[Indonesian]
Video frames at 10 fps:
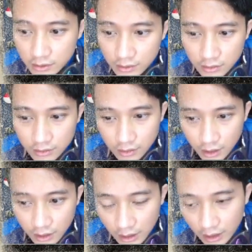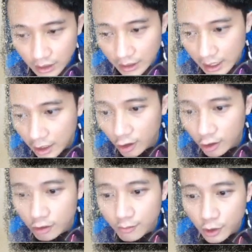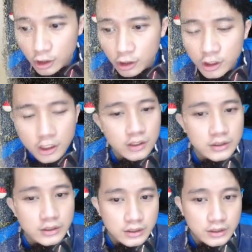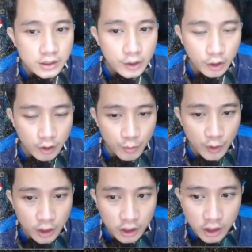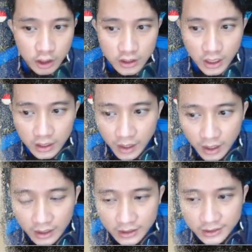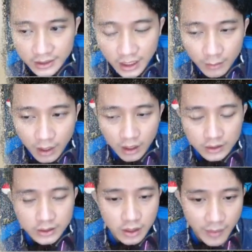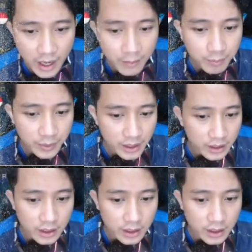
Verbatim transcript: nah, ini halo lubu lubu dari Malaysia makasih udah mampir